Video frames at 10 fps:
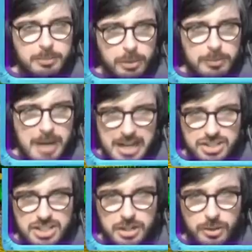bobagem,
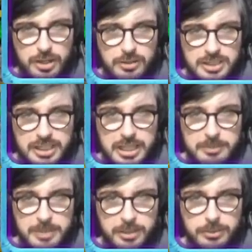cenourão, isso aqui é
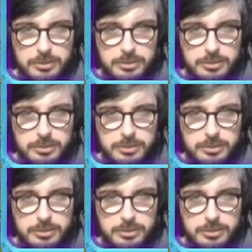inimigo?